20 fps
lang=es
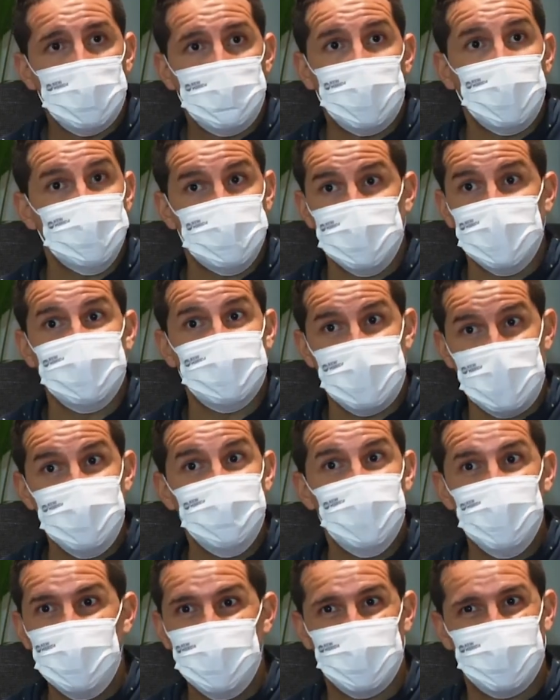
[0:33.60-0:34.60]

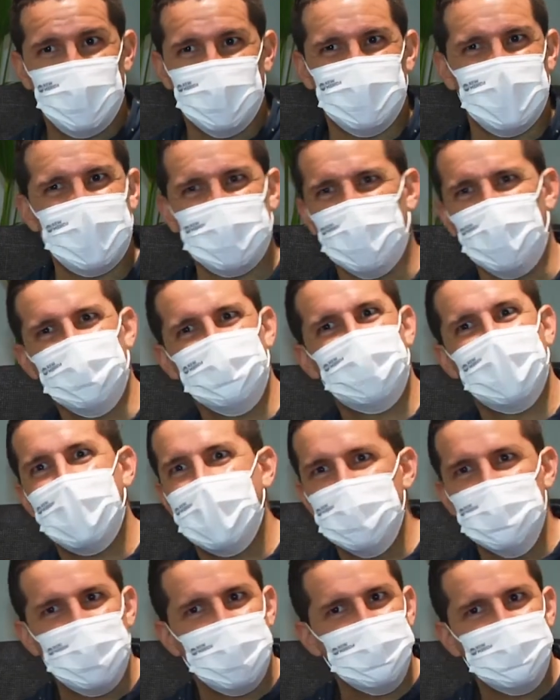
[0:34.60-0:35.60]
positivo, o sea,
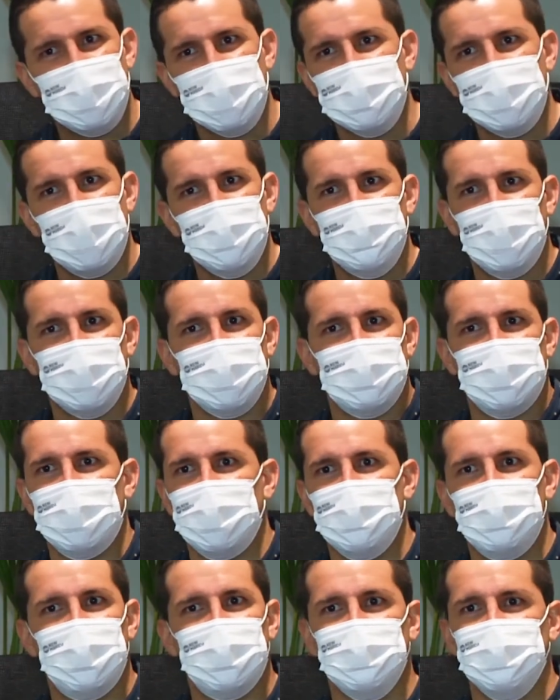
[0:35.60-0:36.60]
contrario a este tema que
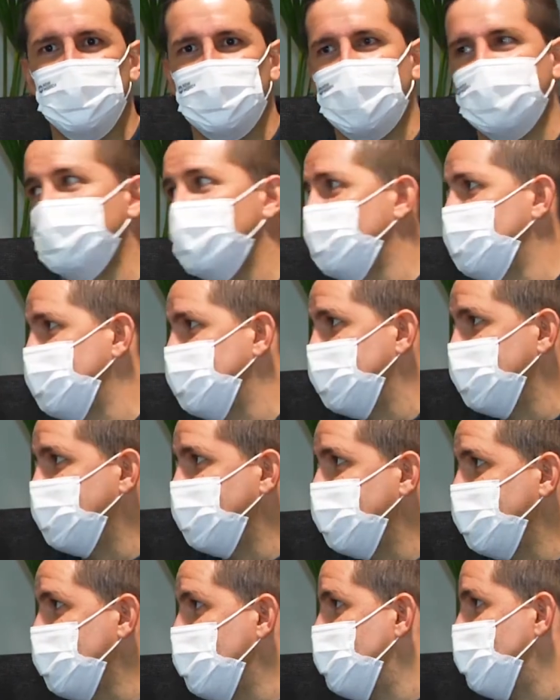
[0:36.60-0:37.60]
tenemos los yucatecos de
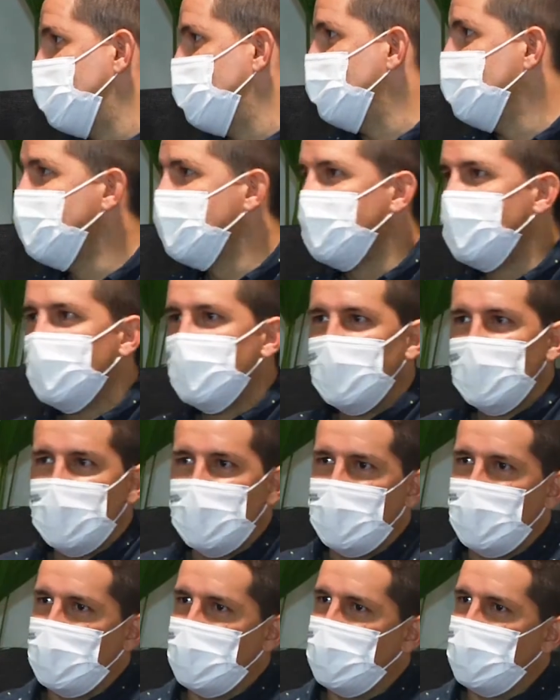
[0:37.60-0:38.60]
ser como
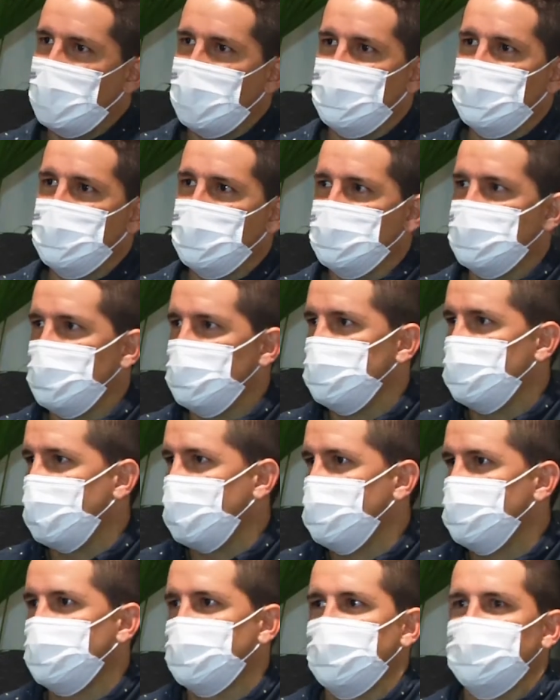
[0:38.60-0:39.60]
eh,
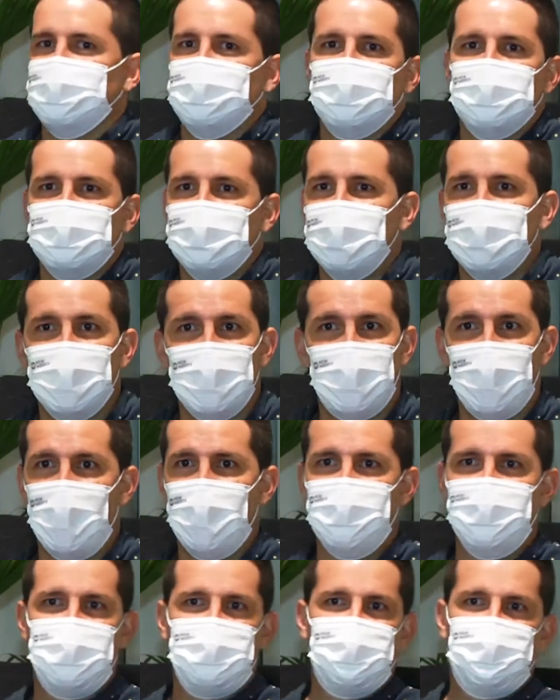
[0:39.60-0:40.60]
etnocentristas o
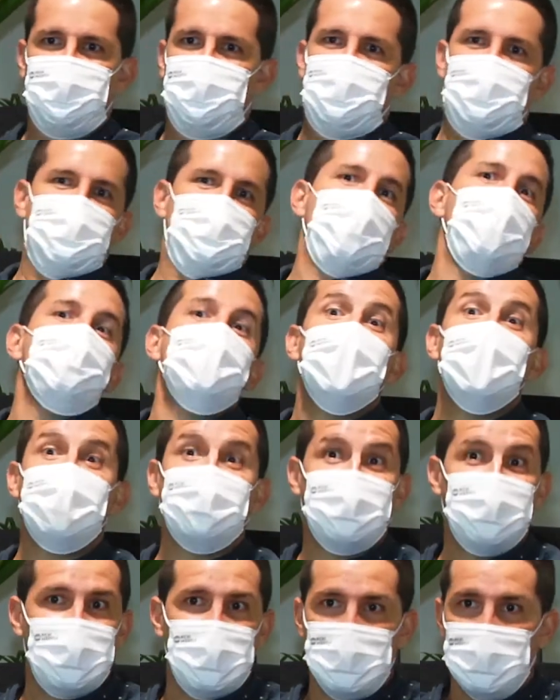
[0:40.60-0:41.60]
xenofóbicos y que no
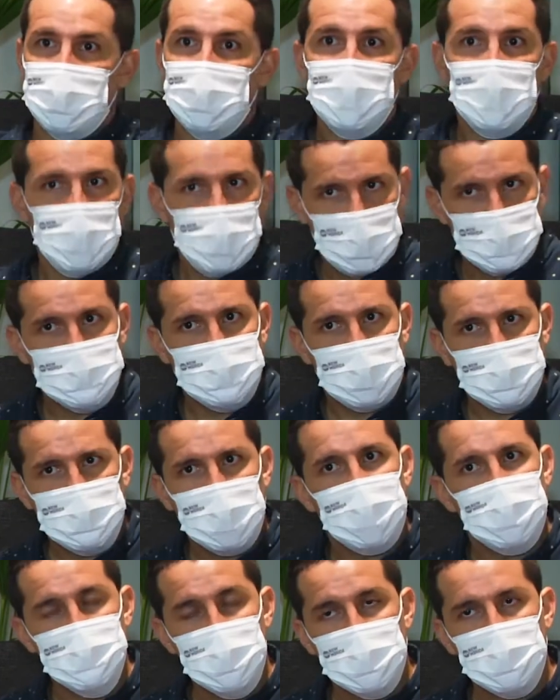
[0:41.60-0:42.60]
vengan,
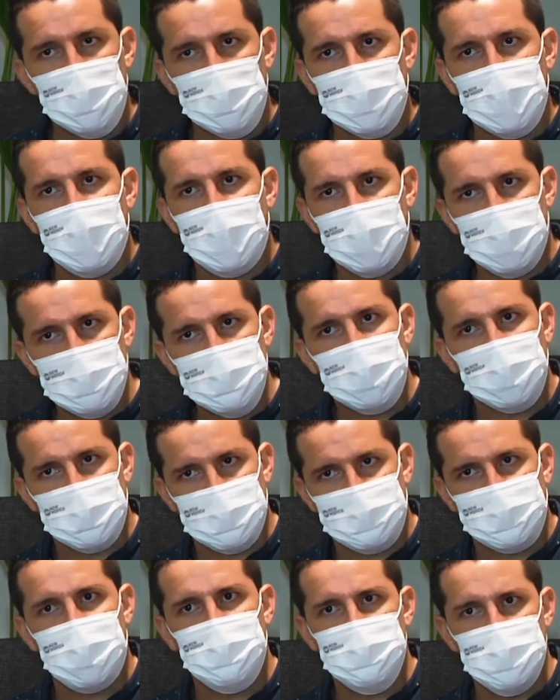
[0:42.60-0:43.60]
etcétera. Yo creo que la gente que
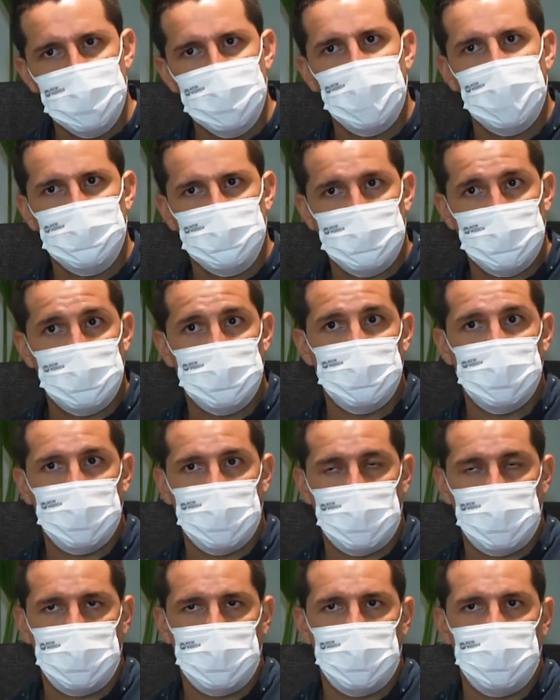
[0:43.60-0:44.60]
está viniendo
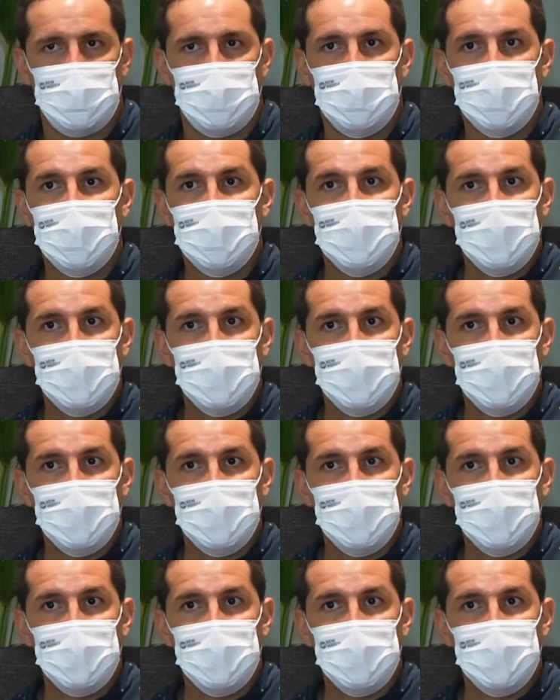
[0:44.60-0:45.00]
eh,